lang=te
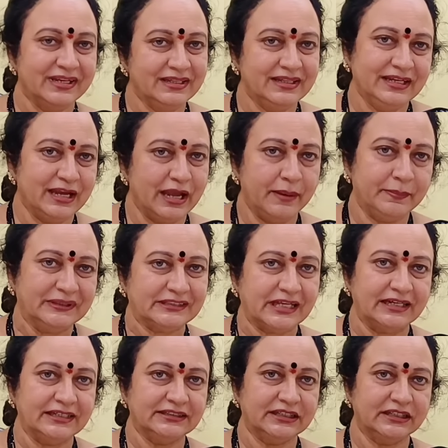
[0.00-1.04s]
ఇది
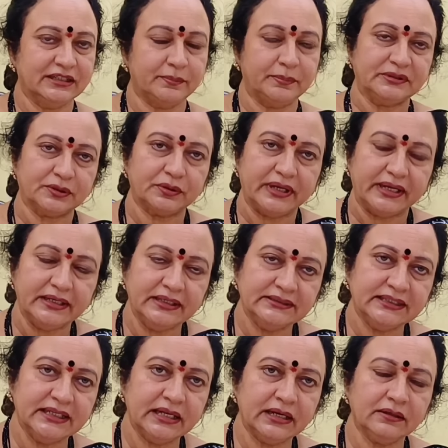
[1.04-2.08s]
అమెజాన్ నుంచే తెప్పించుకున్నా ఈ
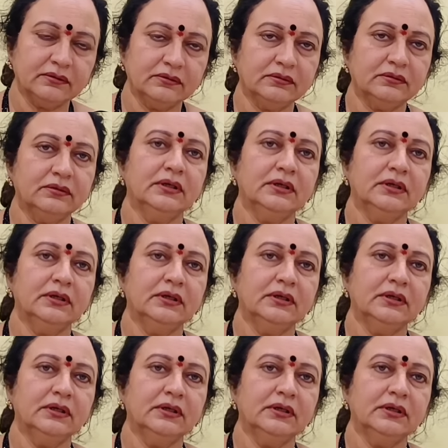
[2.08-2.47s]
చీరలు